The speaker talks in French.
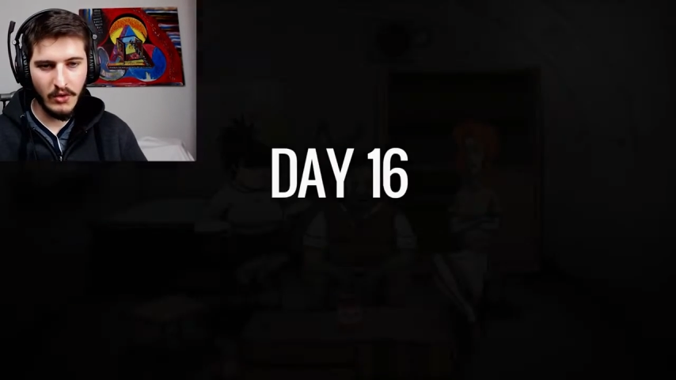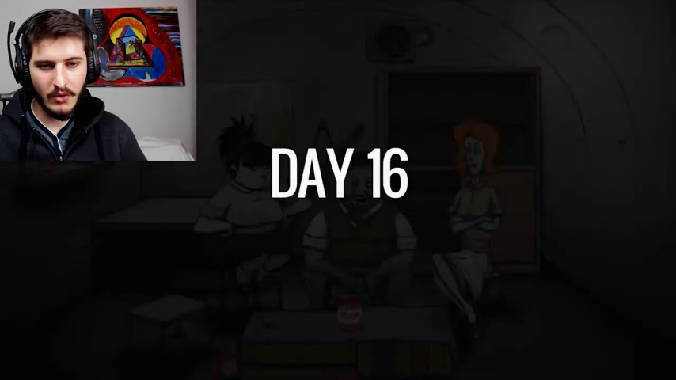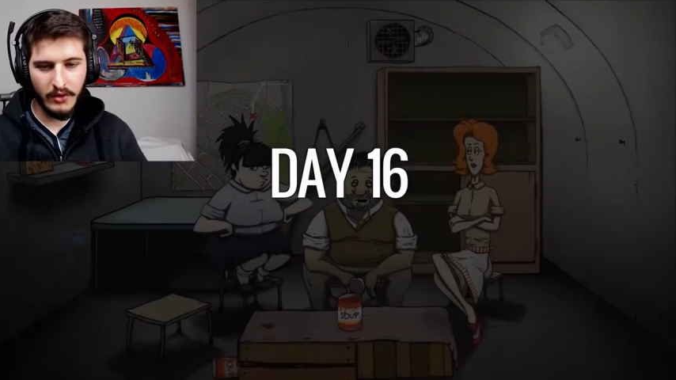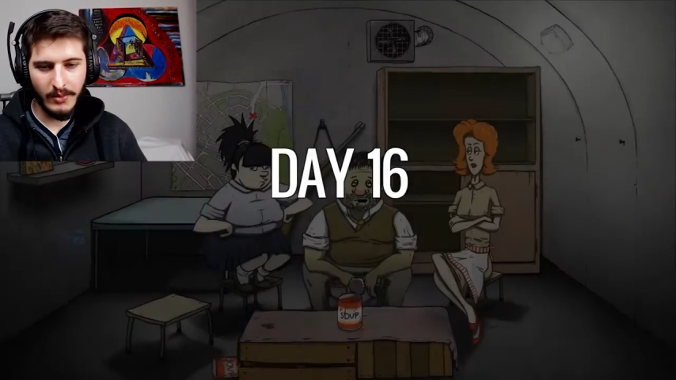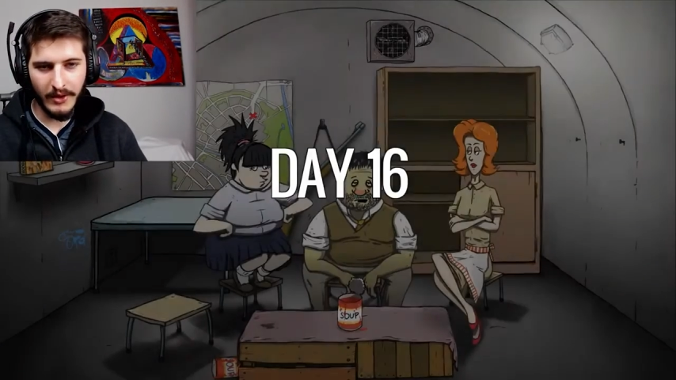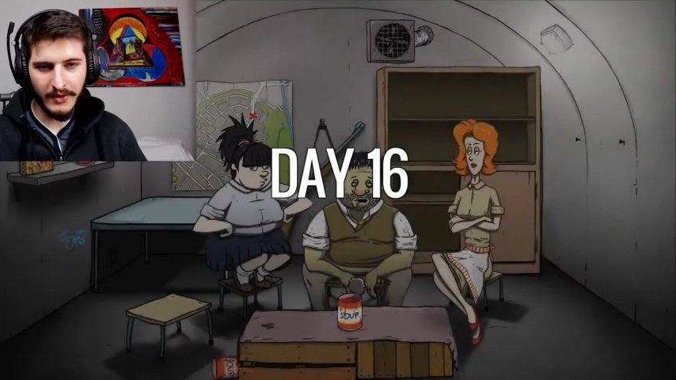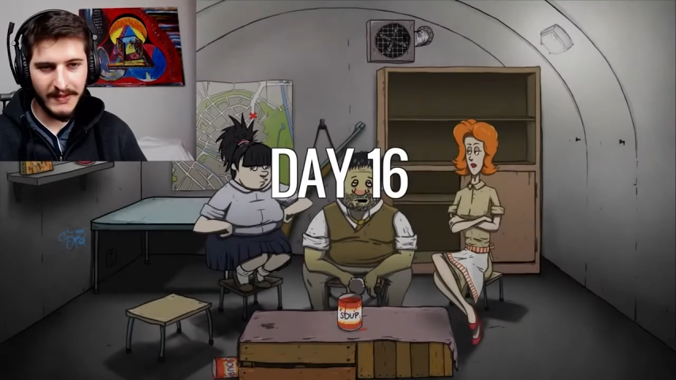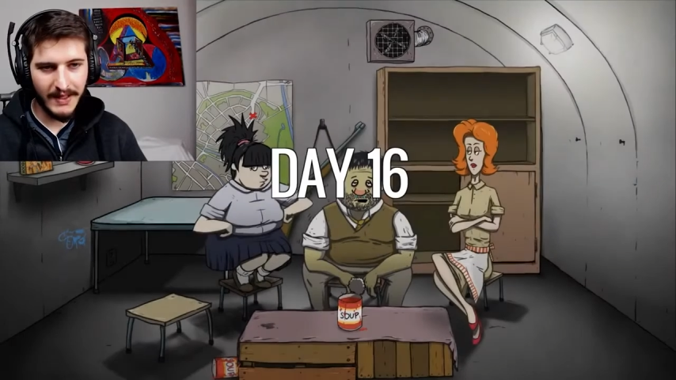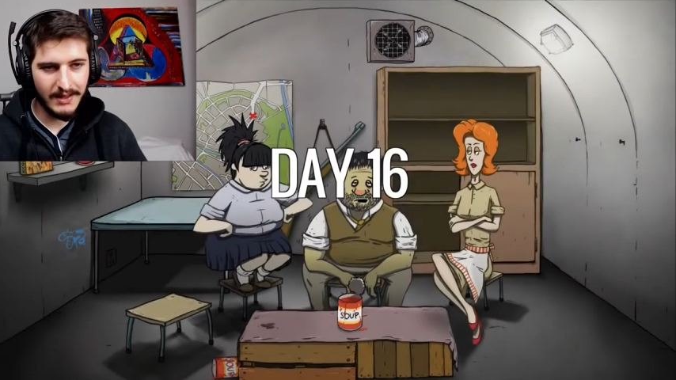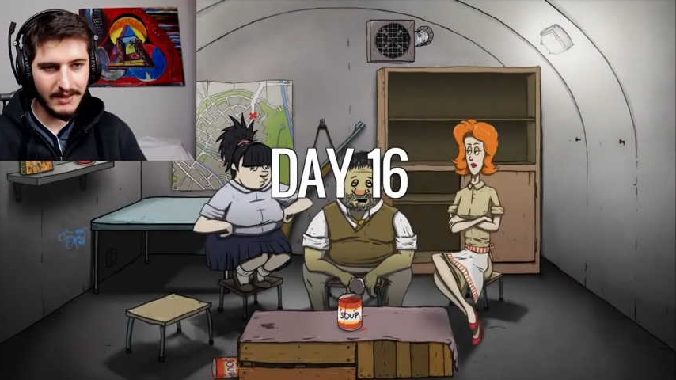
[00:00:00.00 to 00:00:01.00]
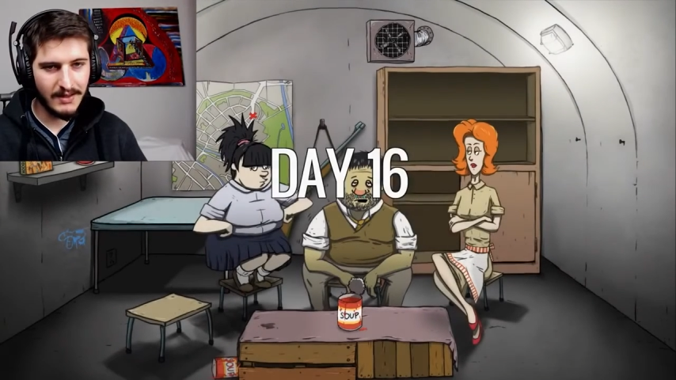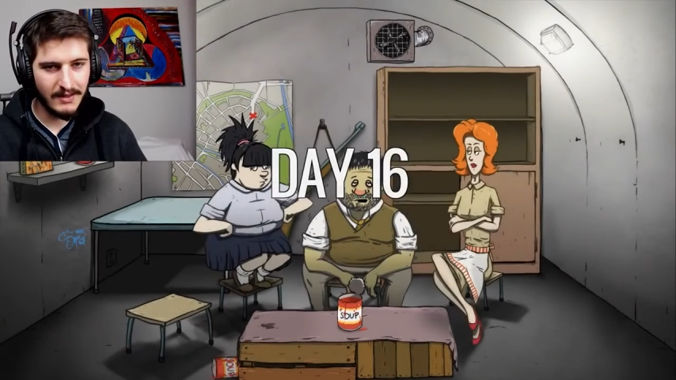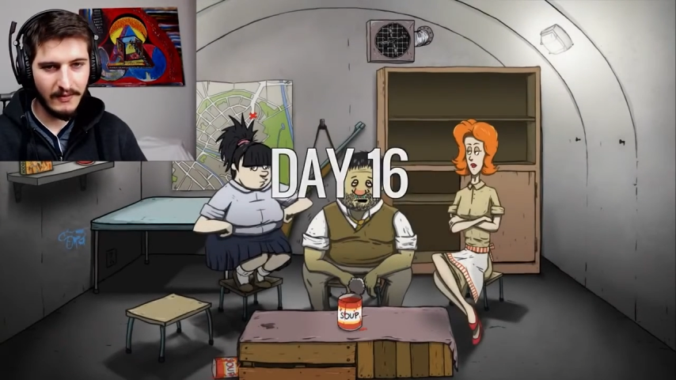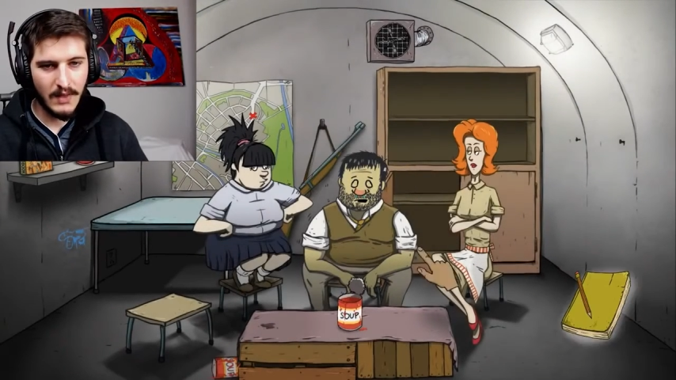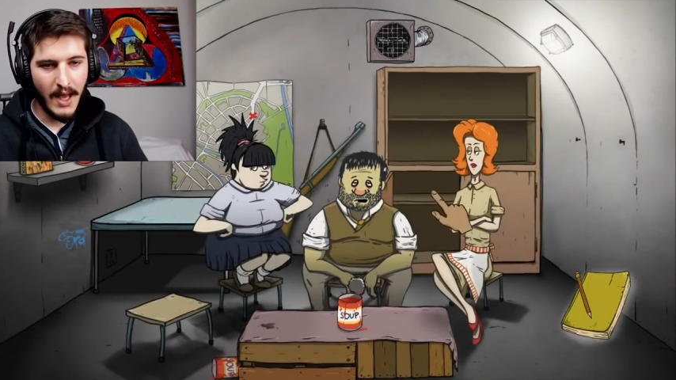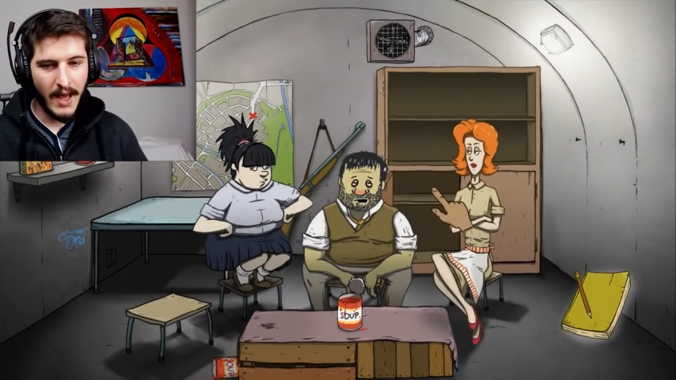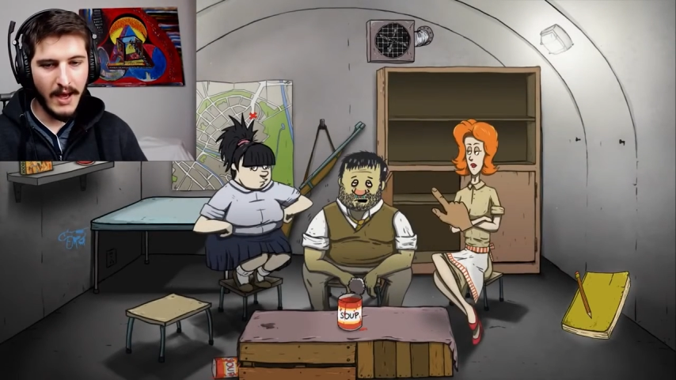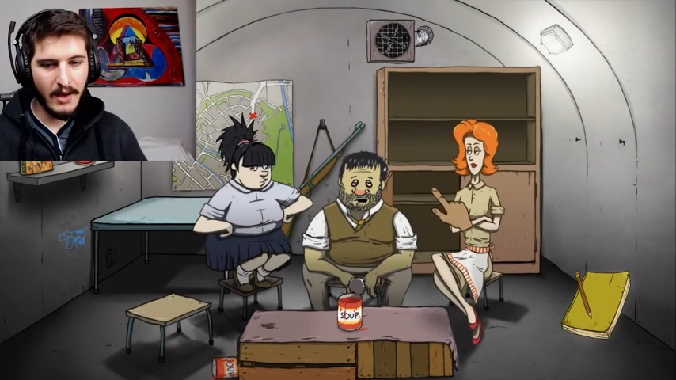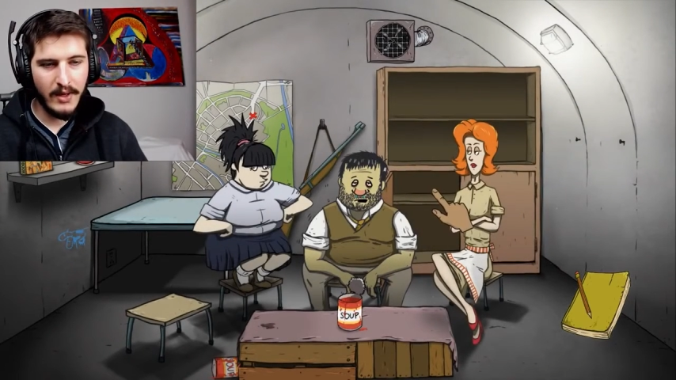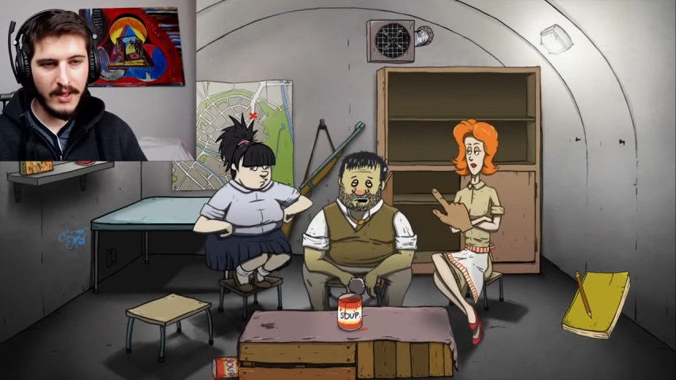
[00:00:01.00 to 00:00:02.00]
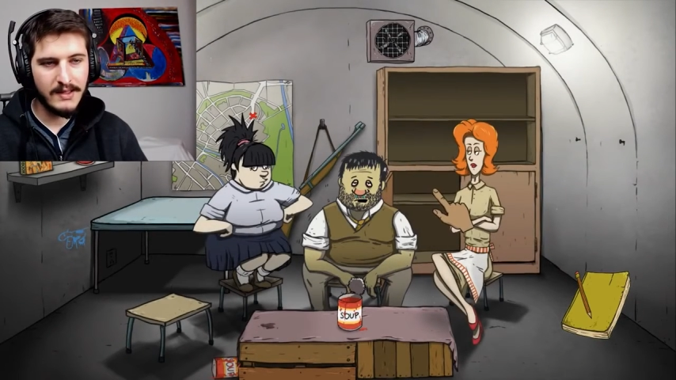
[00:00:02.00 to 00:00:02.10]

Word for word: Jour numéro 16. Ah ouais,